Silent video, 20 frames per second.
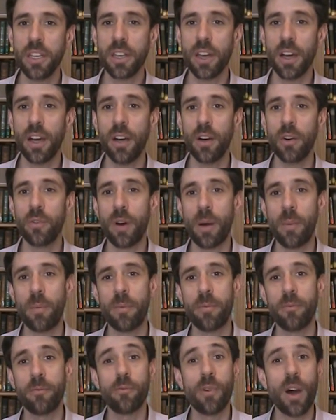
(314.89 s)
hein, on va
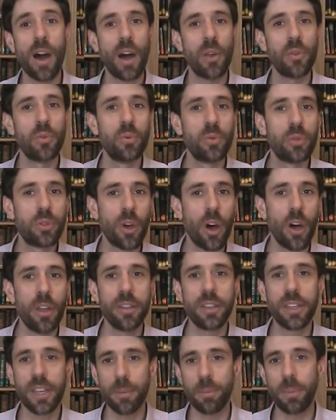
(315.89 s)
voir
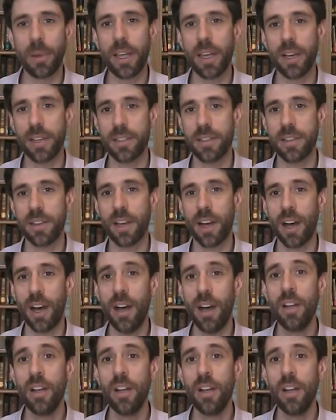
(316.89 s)
Newton, Kepler, etc.,